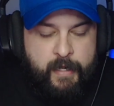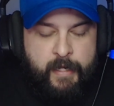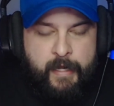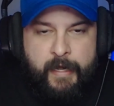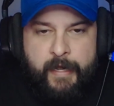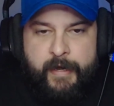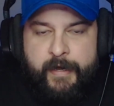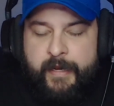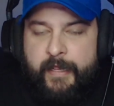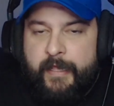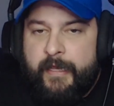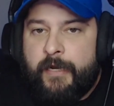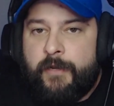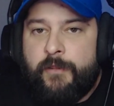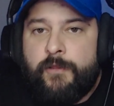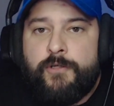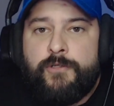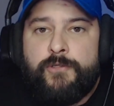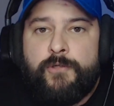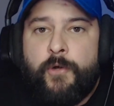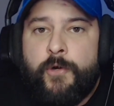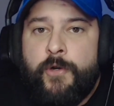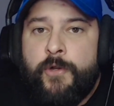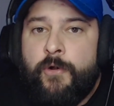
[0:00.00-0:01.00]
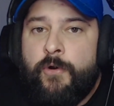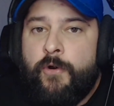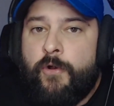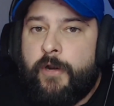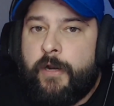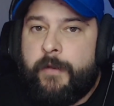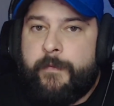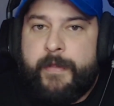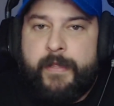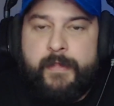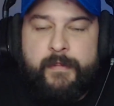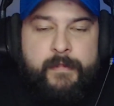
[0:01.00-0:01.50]
A Ricardo Osorio lo
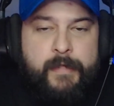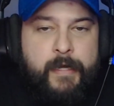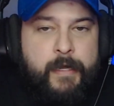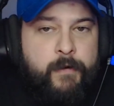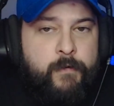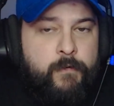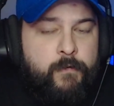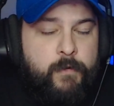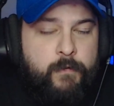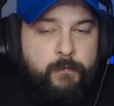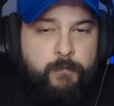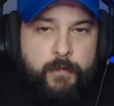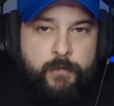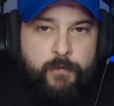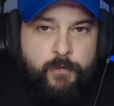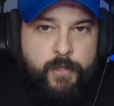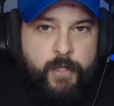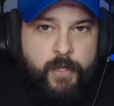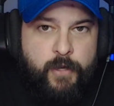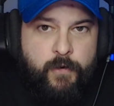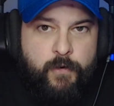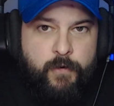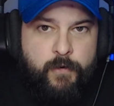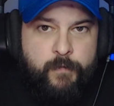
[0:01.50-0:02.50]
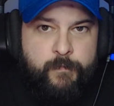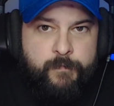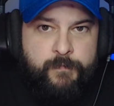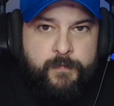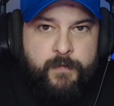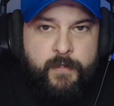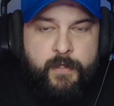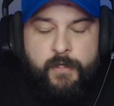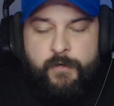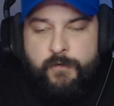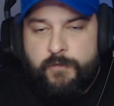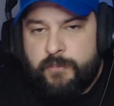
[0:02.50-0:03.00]
reventaron cuando llegó
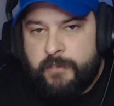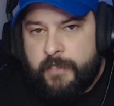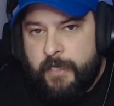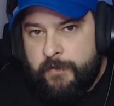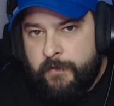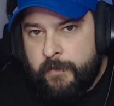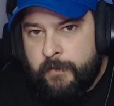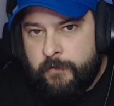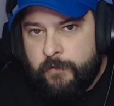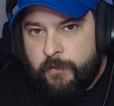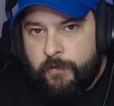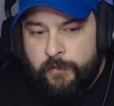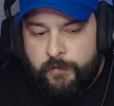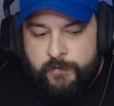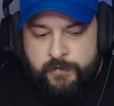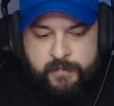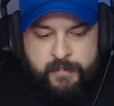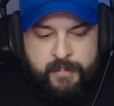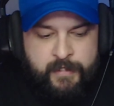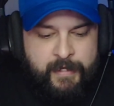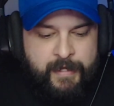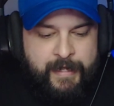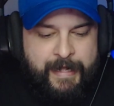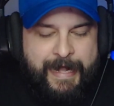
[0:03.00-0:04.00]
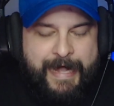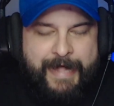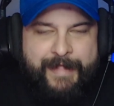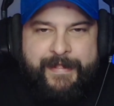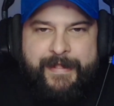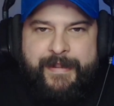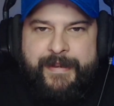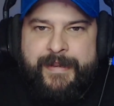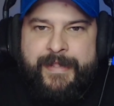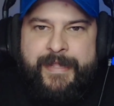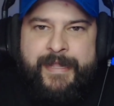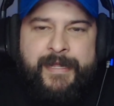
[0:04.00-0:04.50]
y nos cayó a todos. A
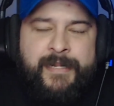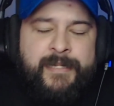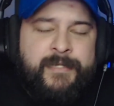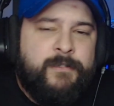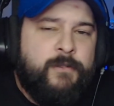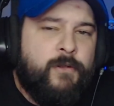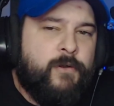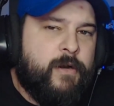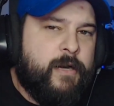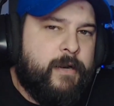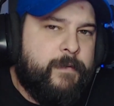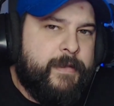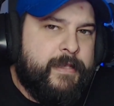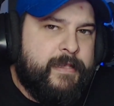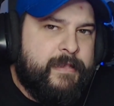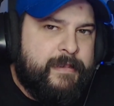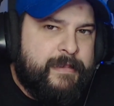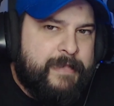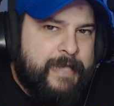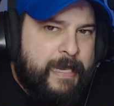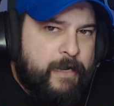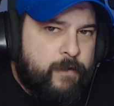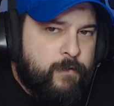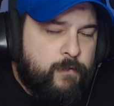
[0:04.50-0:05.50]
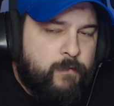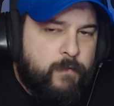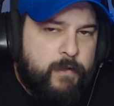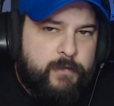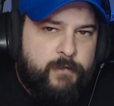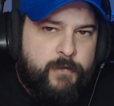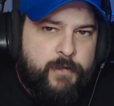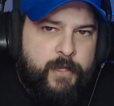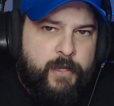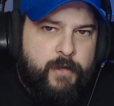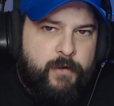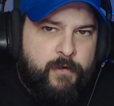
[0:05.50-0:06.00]
Denigris lo reventaron
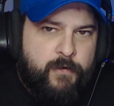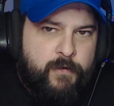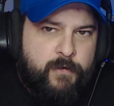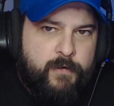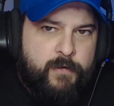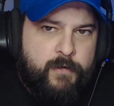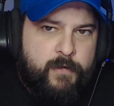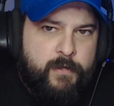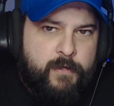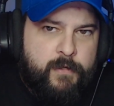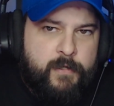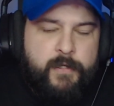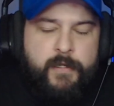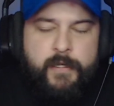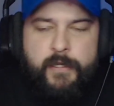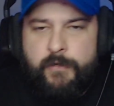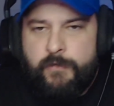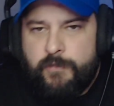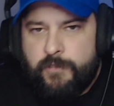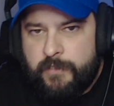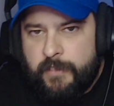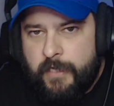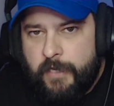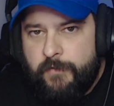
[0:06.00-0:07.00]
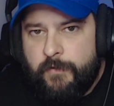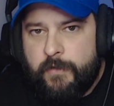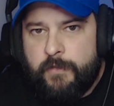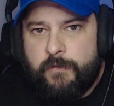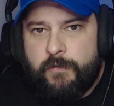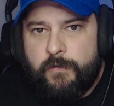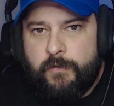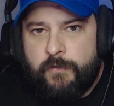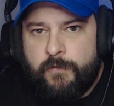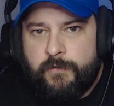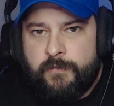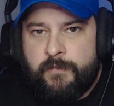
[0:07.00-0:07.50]
cuando llegó y nos cayó a
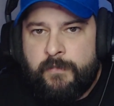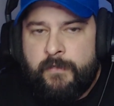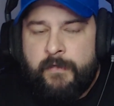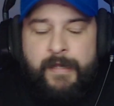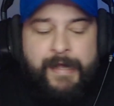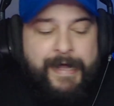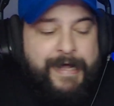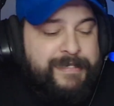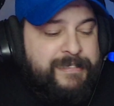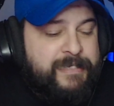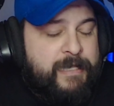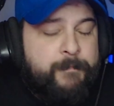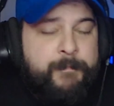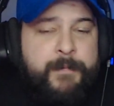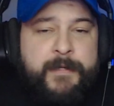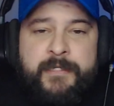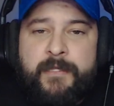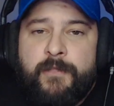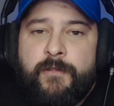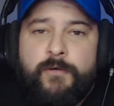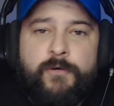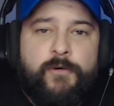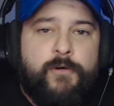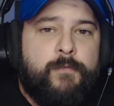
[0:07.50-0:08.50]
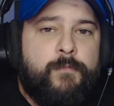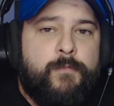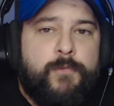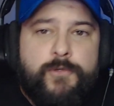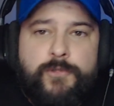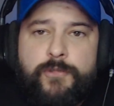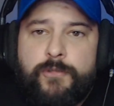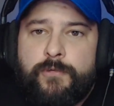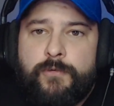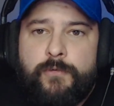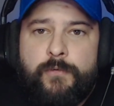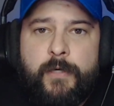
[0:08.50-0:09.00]
todos. Así ha pasado con
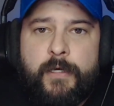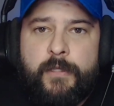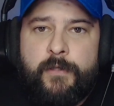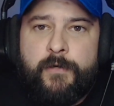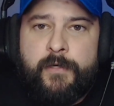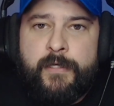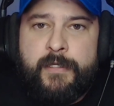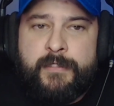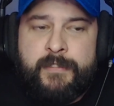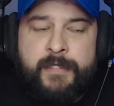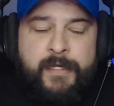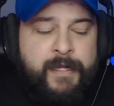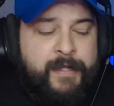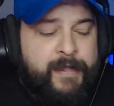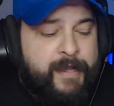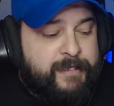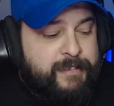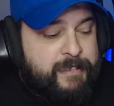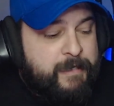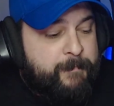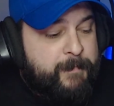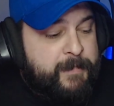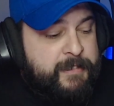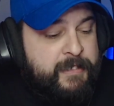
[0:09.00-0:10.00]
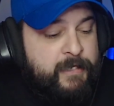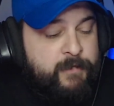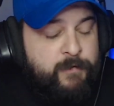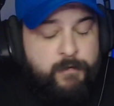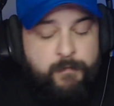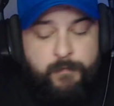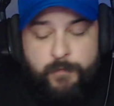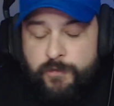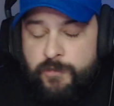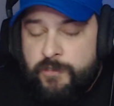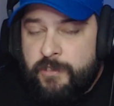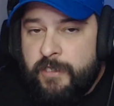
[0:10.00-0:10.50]
muchos jugadores, así ha pasado
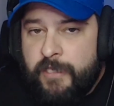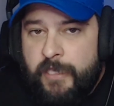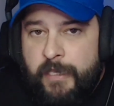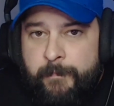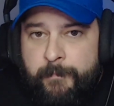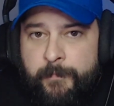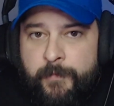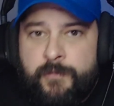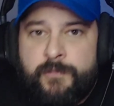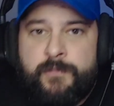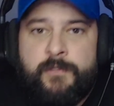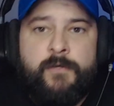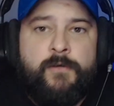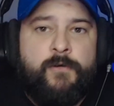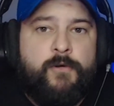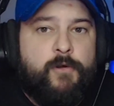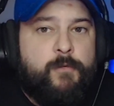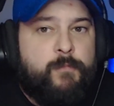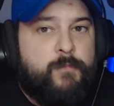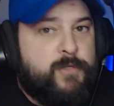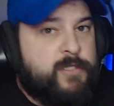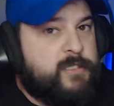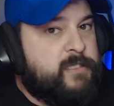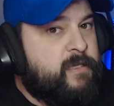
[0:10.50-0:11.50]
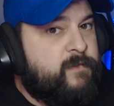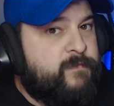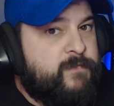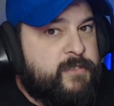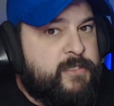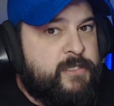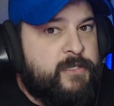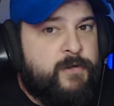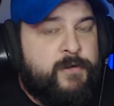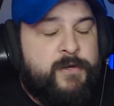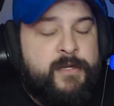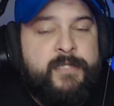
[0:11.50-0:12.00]
en muchos equipos, con muchas
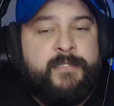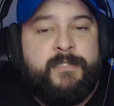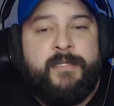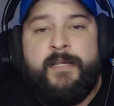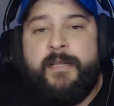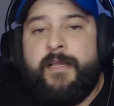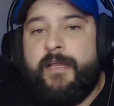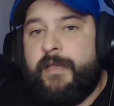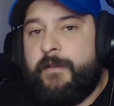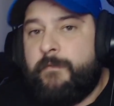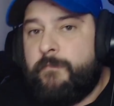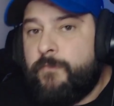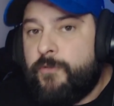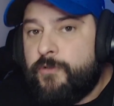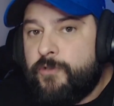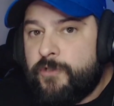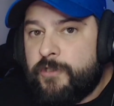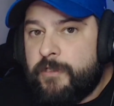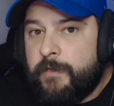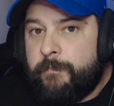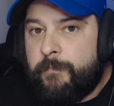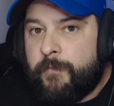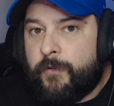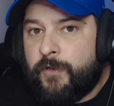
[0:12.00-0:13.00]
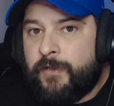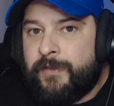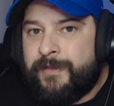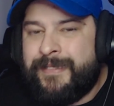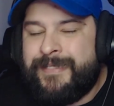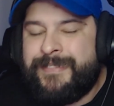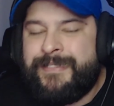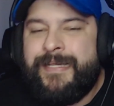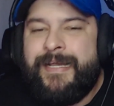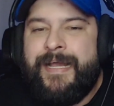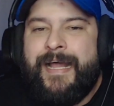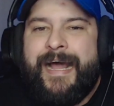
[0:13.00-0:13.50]
aficiones, en muchos
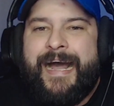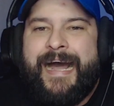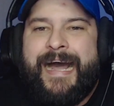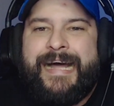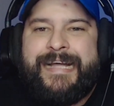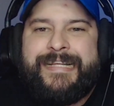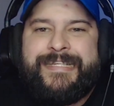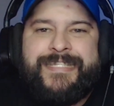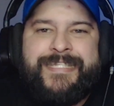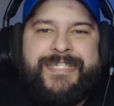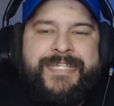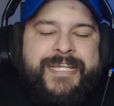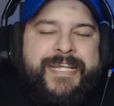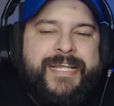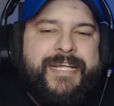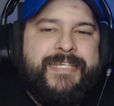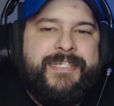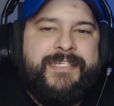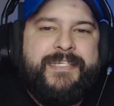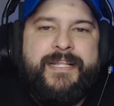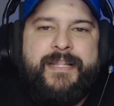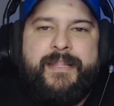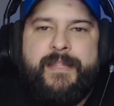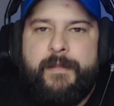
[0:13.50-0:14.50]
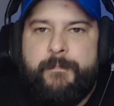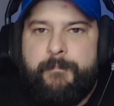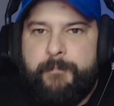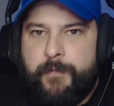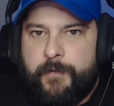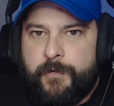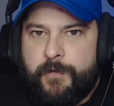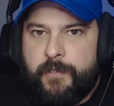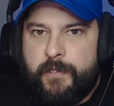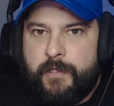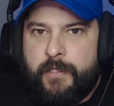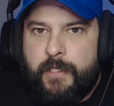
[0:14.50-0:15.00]
deportes. Así es el
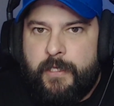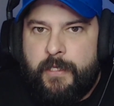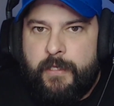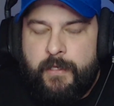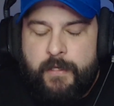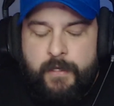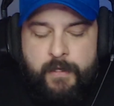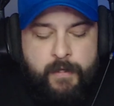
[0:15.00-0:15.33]
deporte.